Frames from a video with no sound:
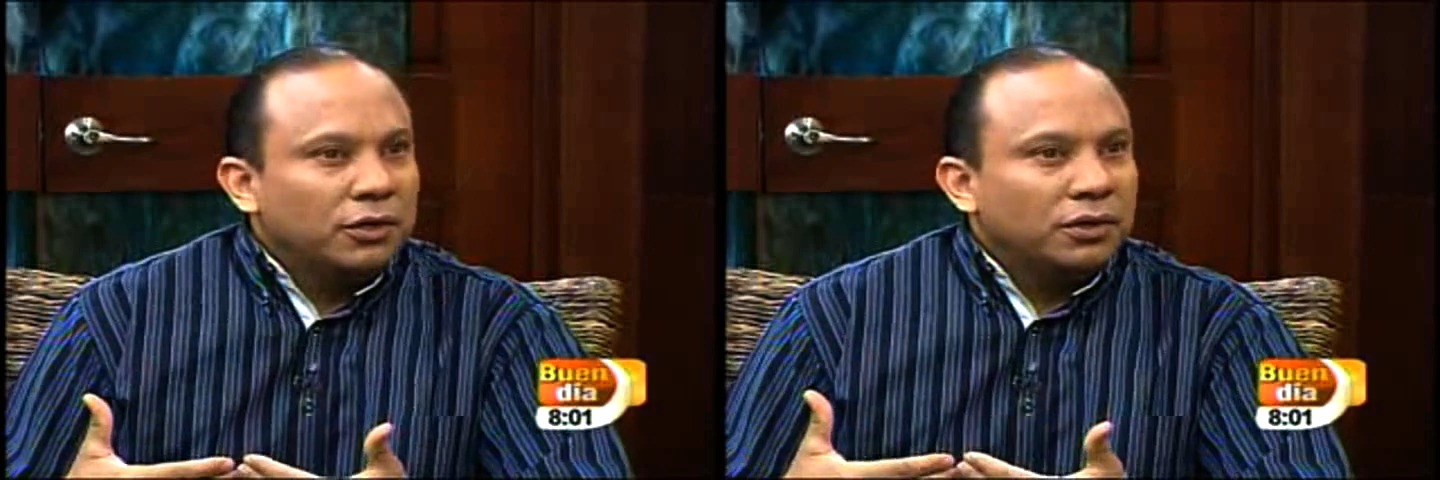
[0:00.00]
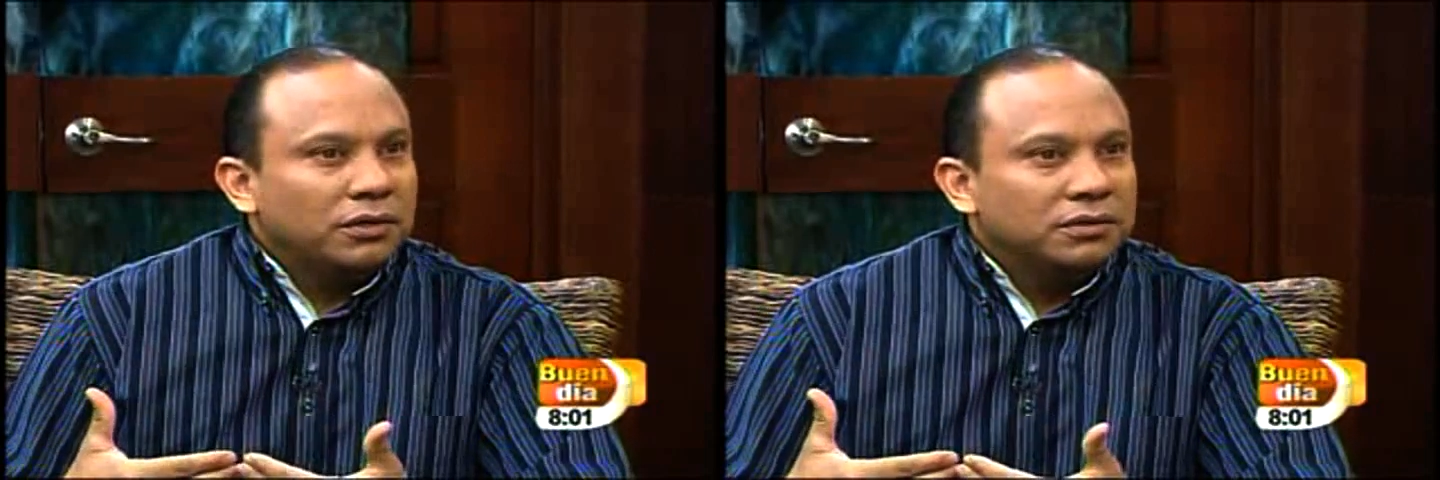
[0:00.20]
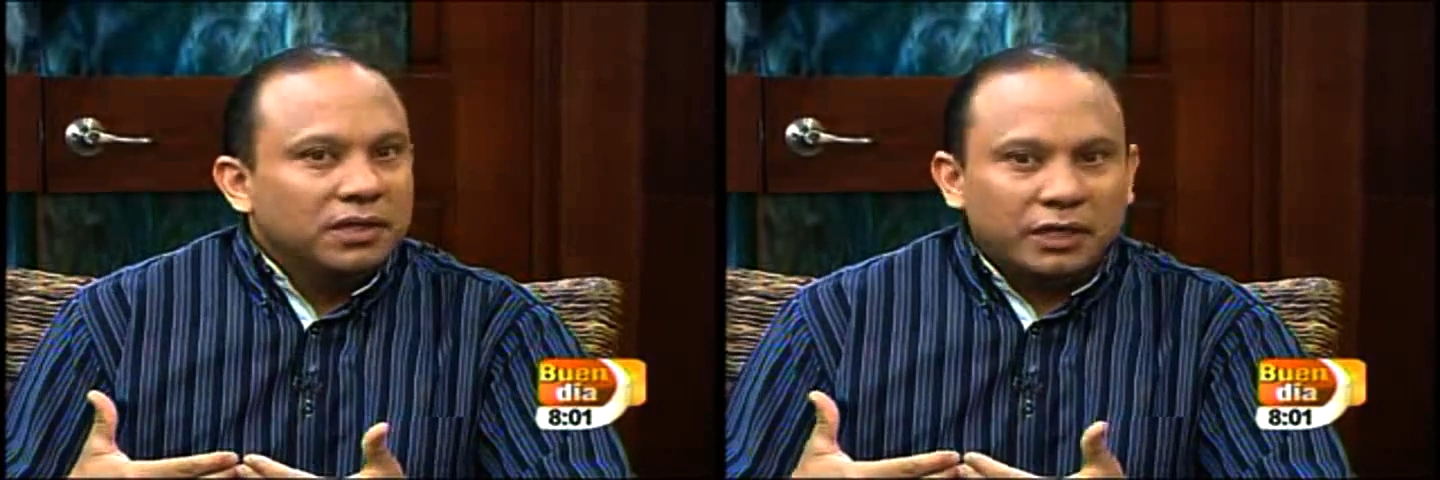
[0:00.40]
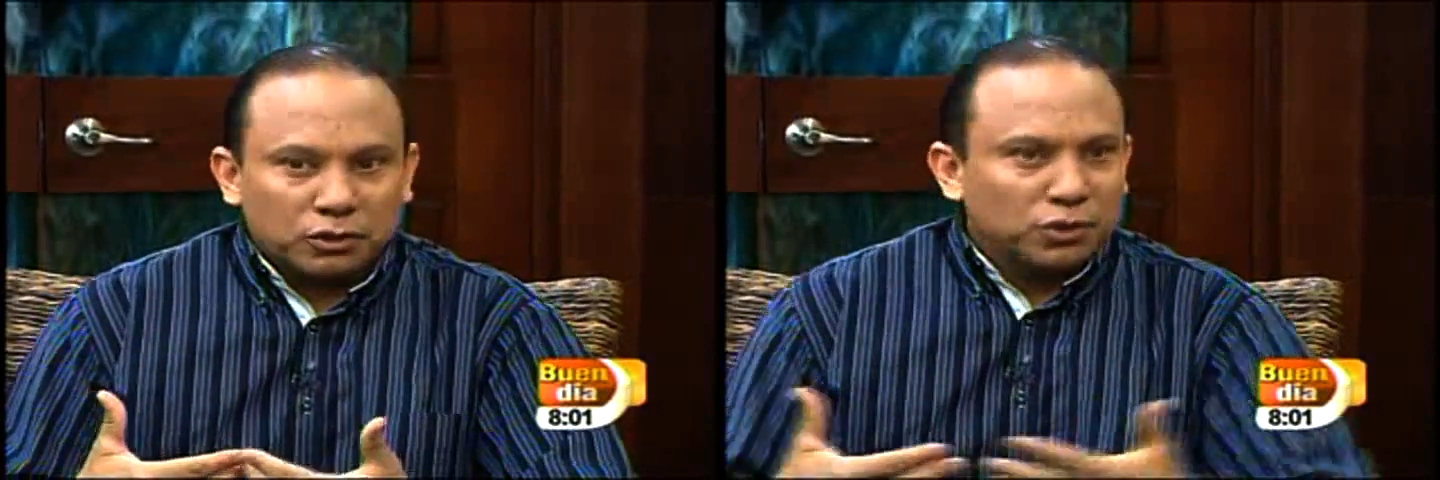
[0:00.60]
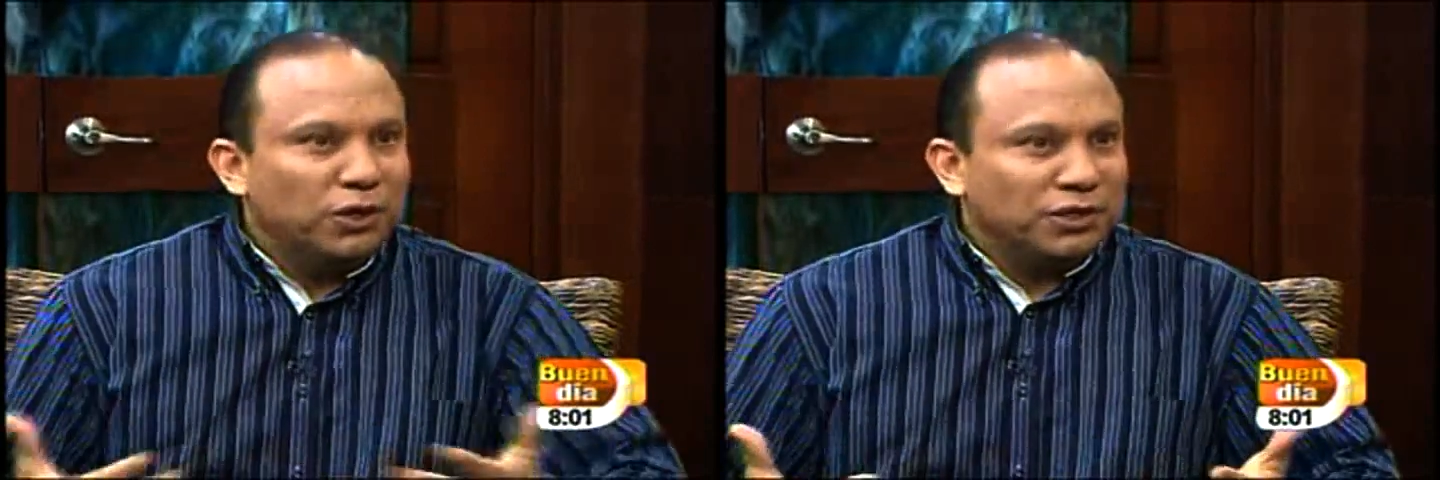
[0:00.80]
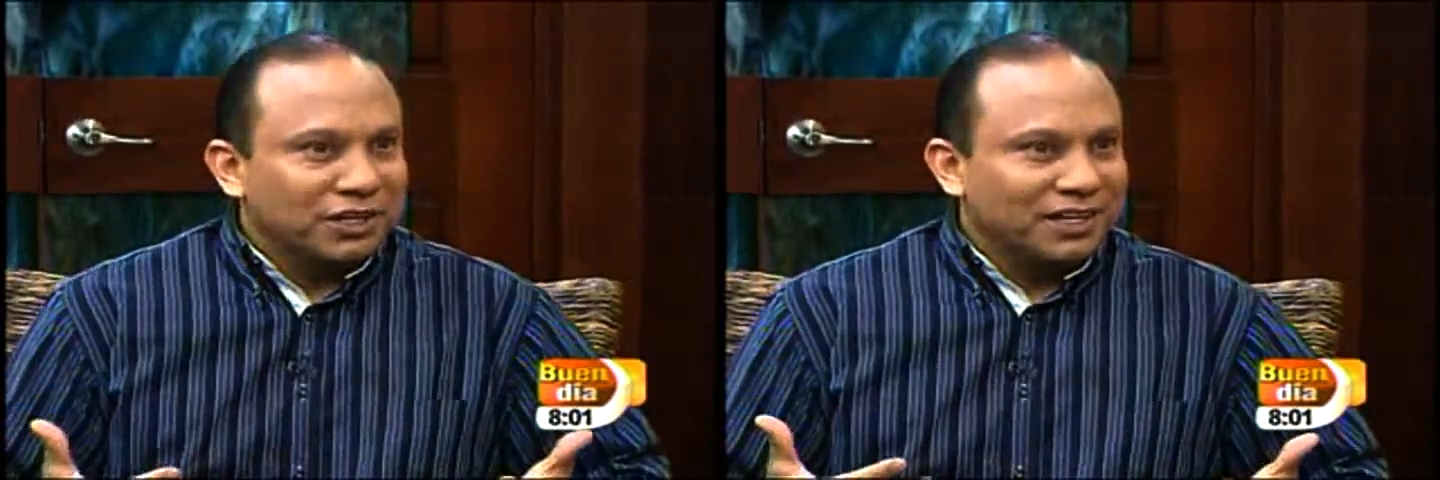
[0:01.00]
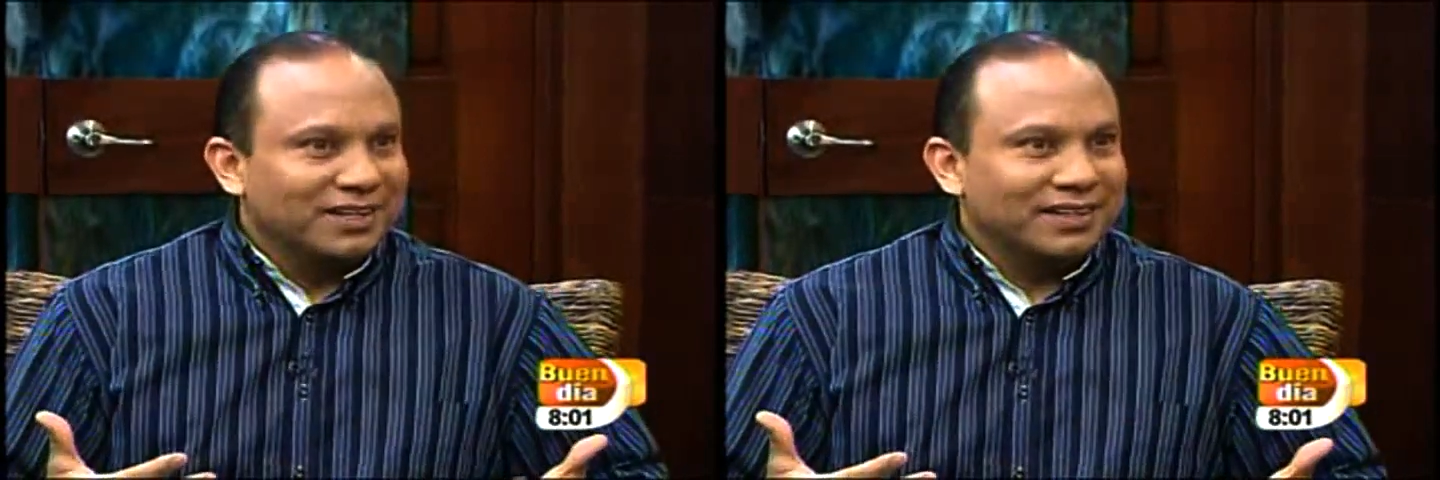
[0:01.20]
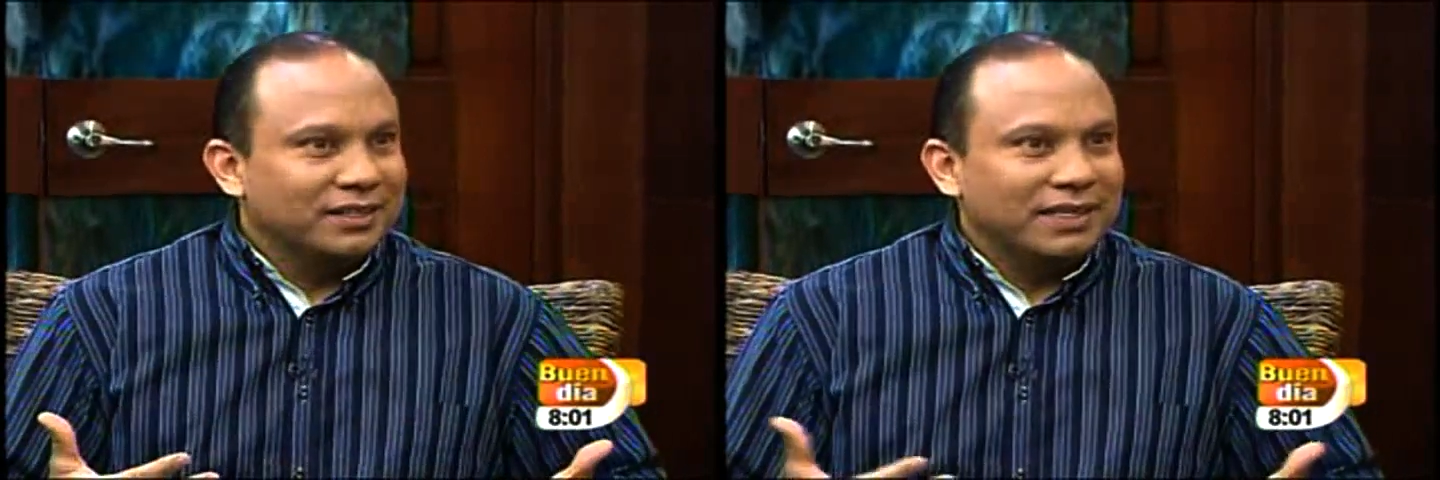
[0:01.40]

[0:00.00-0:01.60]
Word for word: ¿no? Error.